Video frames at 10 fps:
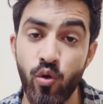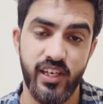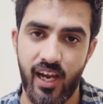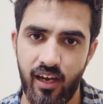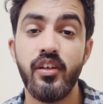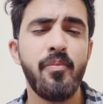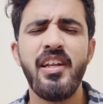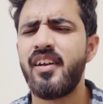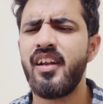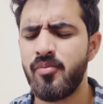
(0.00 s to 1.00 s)
हो जाएंगी ये मैं
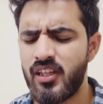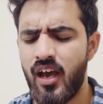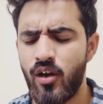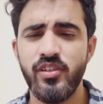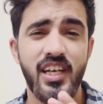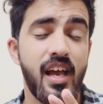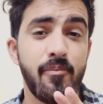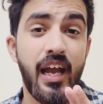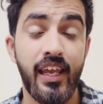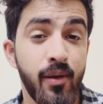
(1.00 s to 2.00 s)
लिटरली बता रहा हूँ जैसा
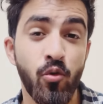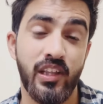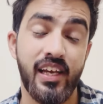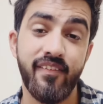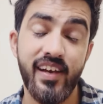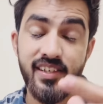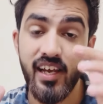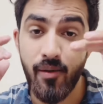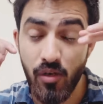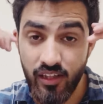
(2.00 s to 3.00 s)
आपका एम होता है ना वैसे ही
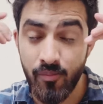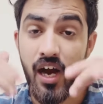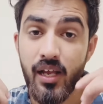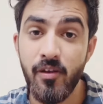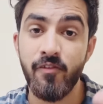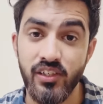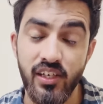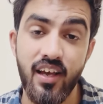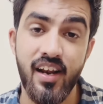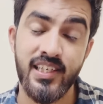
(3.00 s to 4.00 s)
आपका दिमाग भी फंक्शन
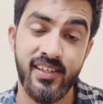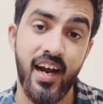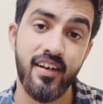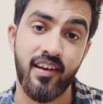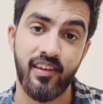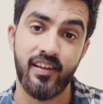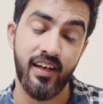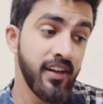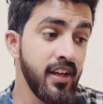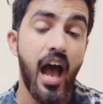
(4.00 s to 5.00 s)
करना स्टार्ट कर देता
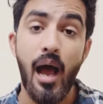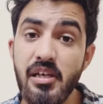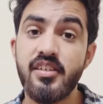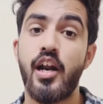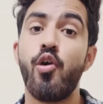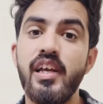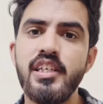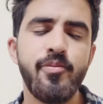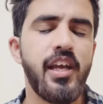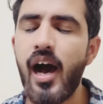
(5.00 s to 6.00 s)
है आपकी
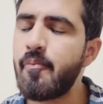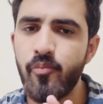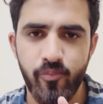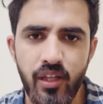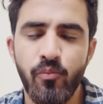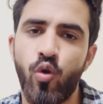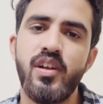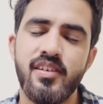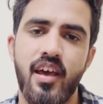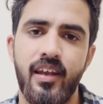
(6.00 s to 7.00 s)
सराउंडिंग्स भी आप मतलब
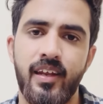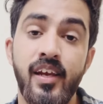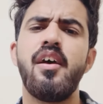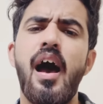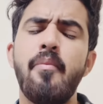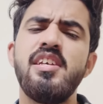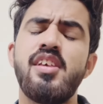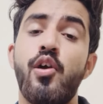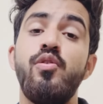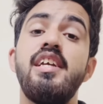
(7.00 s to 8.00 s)
नोटिस कर ले रहे हैं आपकी
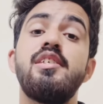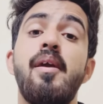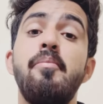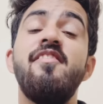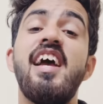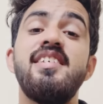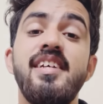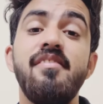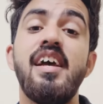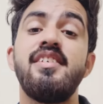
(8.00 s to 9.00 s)
सराउंडिंग्स में भी
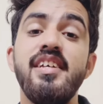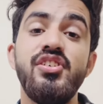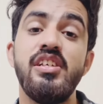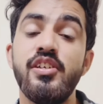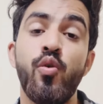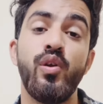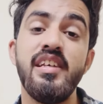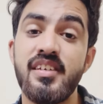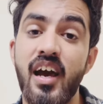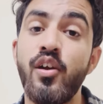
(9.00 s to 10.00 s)
वैसी वैसी चीज़ें होनी
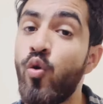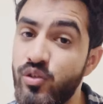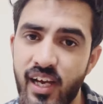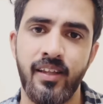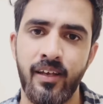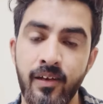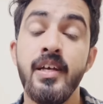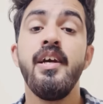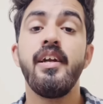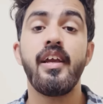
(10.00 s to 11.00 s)
स्टार्ट स्टार्ट हो जाती है
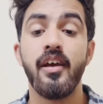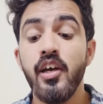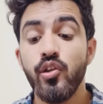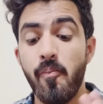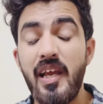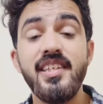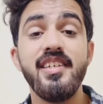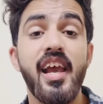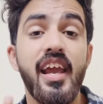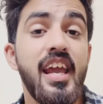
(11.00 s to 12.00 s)
ठीक है तो मेन
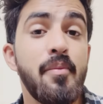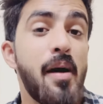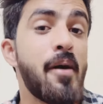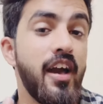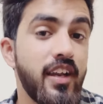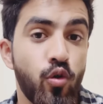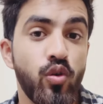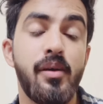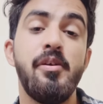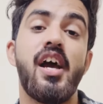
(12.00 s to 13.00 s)
चीज़ है एम आप हाई रखो
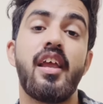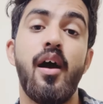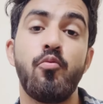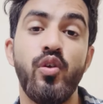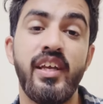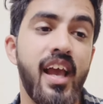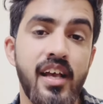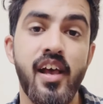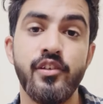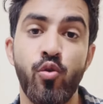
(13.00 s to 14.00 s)
तभी जाके आपको ये
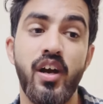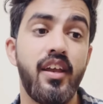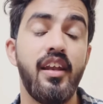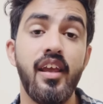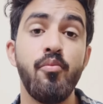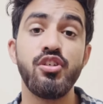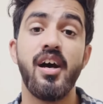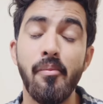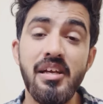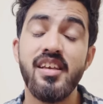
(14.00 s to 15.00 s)
एहसास होगा कि नहीं मुझे
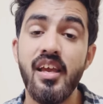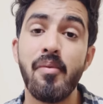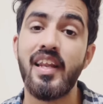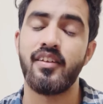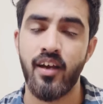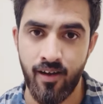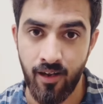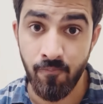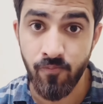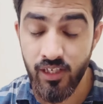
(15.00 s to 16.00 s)
अभी से ही मेहनत करनी
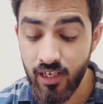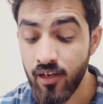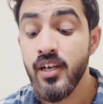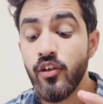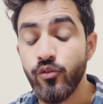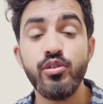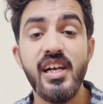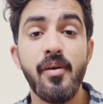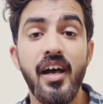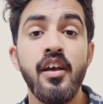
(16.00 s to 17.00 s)
है ठीक है दूसरी
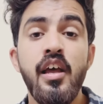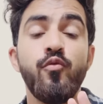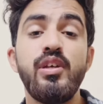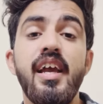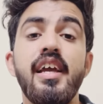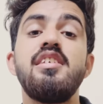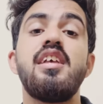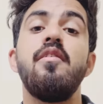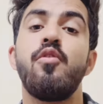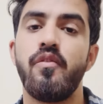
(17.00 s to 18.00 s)
बात वो ये है कि
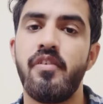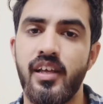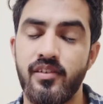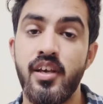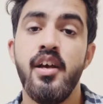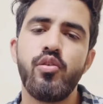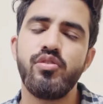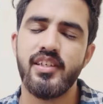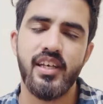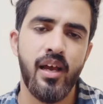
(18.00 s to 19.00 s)
सेल्फ कॉन्फिडेंस देखो
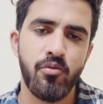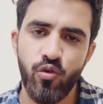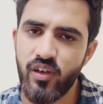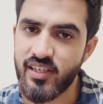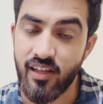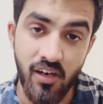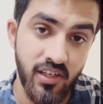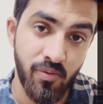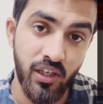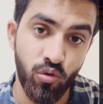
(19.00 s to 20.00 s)
जैसे कि हम लोगों की सेल्फ
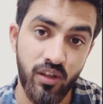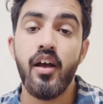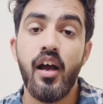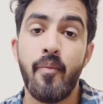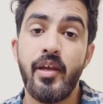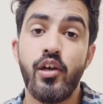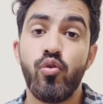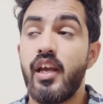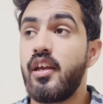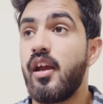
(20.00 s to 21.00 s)
रिस्पेक्ट होती है हमें ये
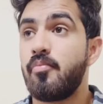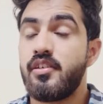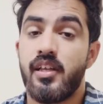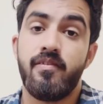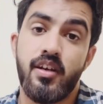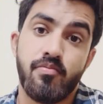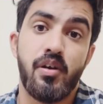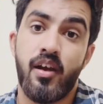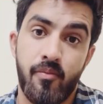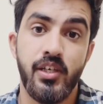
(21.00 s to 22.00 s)
होता है कि अपनी सेल्फ
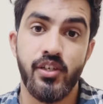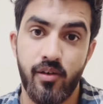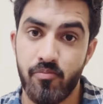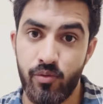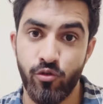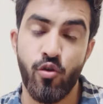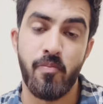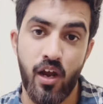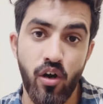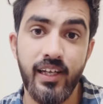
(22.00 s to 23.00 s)
रिस्पेक्ट हमेशा मतलब उसको
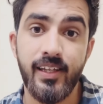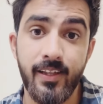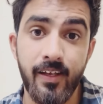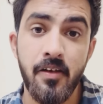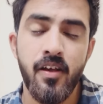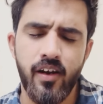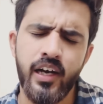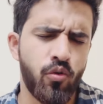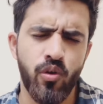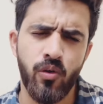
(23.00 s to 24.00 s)
प्रायोरिटी देते हैं राइट
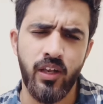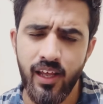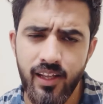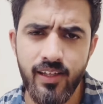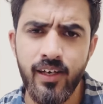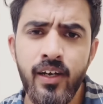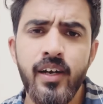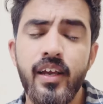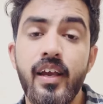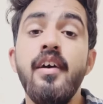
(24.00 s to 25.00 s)
कोई कोई नहीं देता
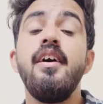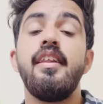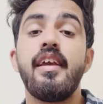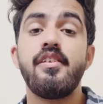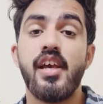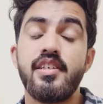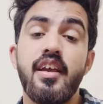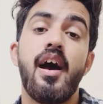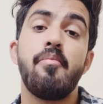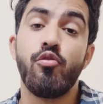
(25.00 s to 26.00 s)
ठीक है लेकिन जैसे ही
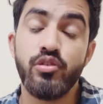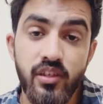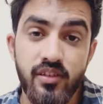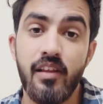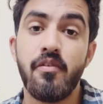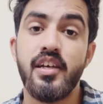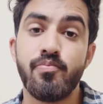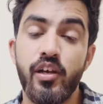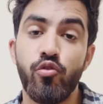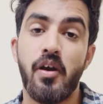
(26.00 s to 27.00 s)
आप उस सेल्फ
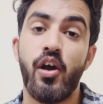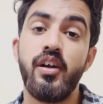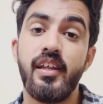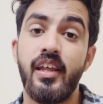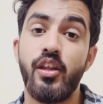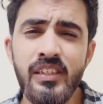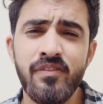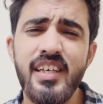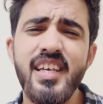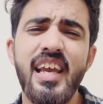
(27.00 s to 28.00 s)
रिस्पेक्ट को प्रायोरिटी देते हो
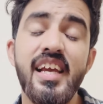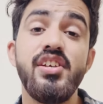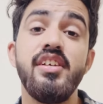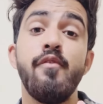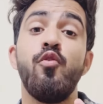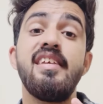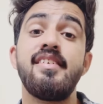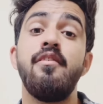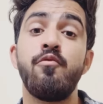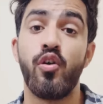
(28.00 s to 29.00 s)
वैसे एक चीज़ है वो है
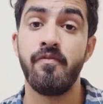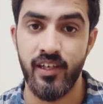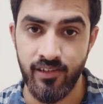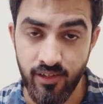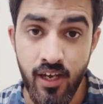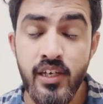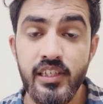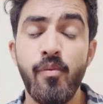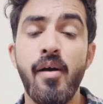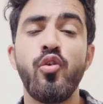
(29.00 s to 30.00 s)
सेल्फ कॉन्फिडेंस
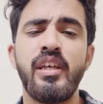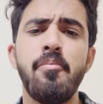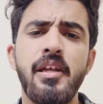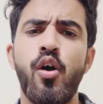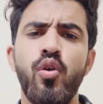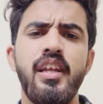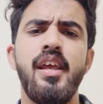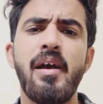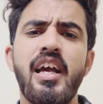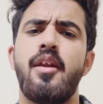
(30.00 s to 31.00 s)
जब आपको ये पता हो कि नहीं
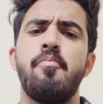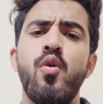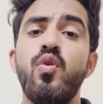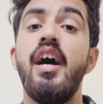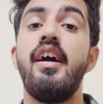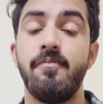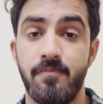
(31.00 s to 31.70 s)
मैं कर पाऊंगा